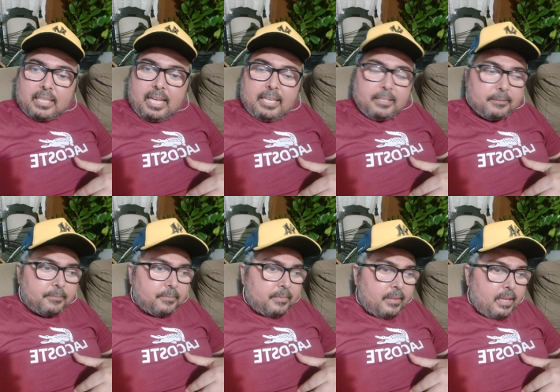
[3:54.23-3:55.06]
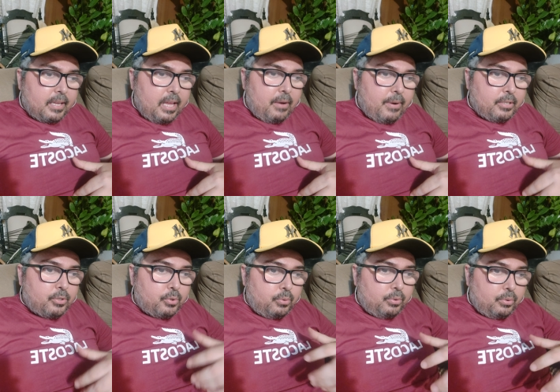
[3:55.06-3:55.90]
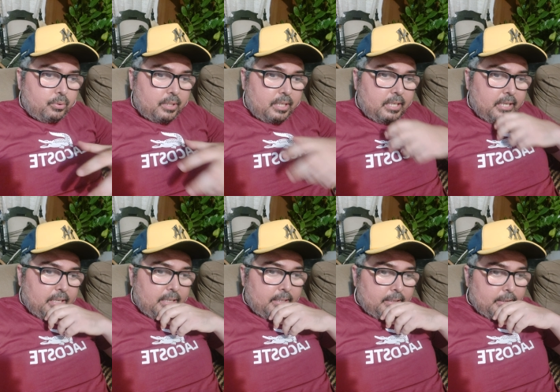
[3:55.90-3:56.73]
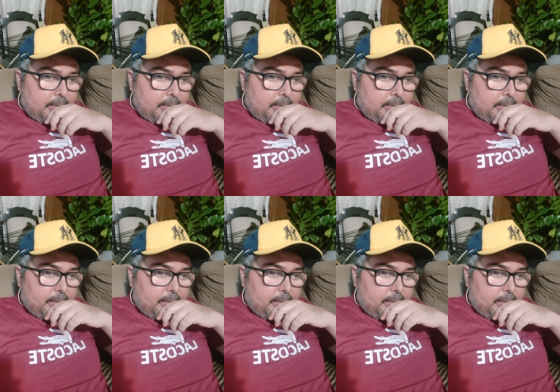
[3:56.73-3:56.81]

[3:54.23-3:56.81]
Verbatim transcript: né? É um assunto que